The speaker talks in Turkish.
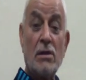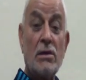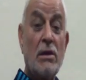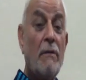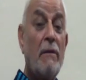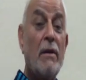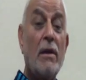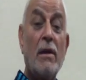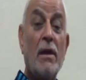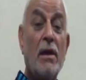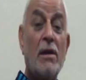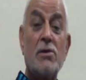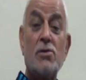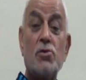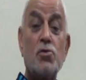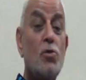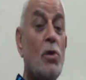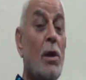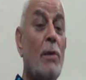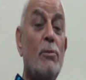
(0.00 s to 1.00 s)

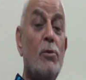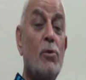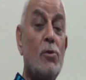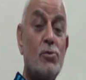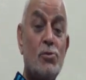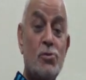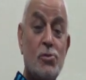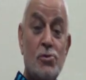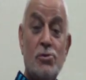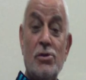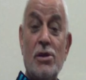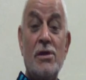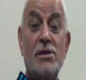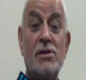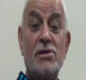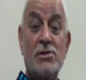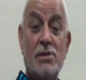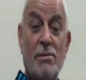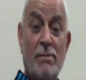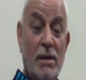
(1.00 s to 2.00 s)
davarlarınızı sulamıyorsunuz
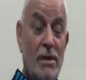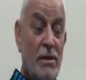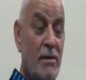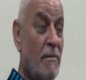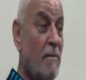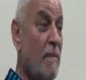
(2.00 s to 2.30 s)
dediği zaman